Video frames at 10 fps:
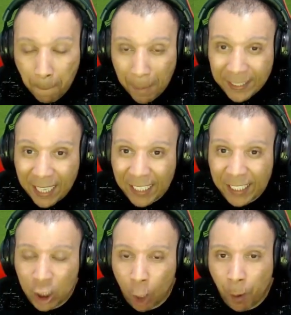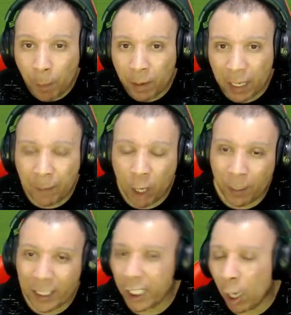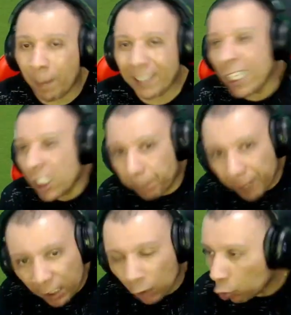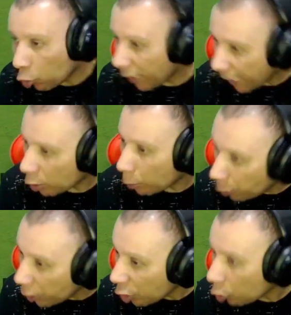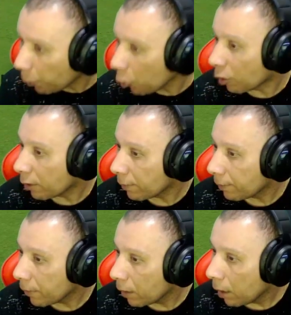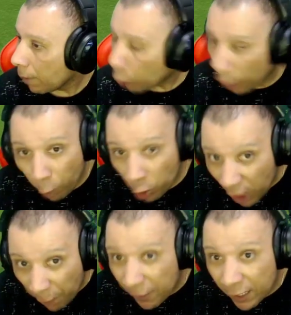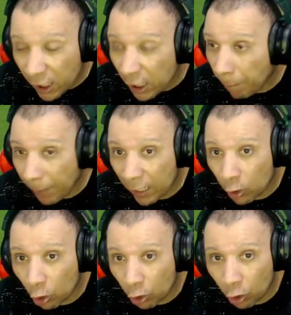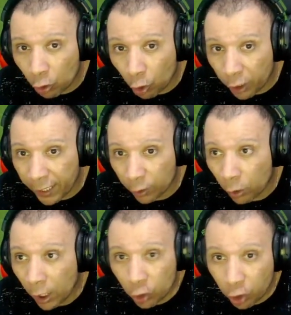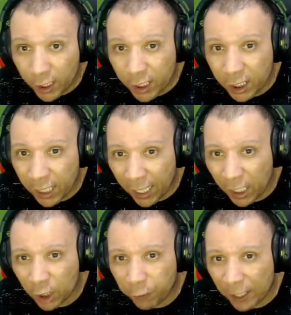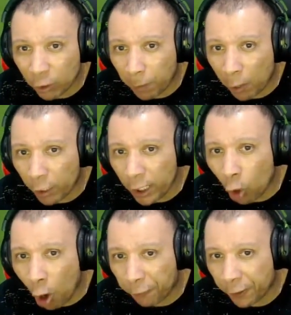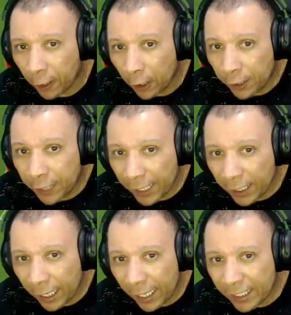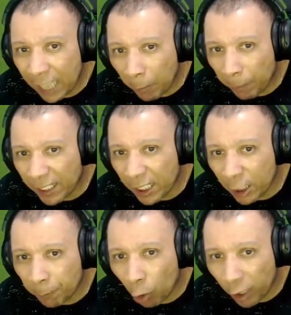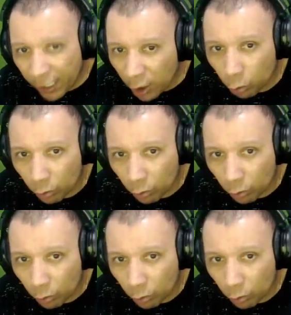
Mas daí é que tá o problema, Gabriel. Mas então, mas respinga nos honestos por isso, pô. Porque você fez sim a parada no, no, no honesto. Só que esses caras, eles fazem o bagulho em off. E aí, eles abrem o precedente pro honesto.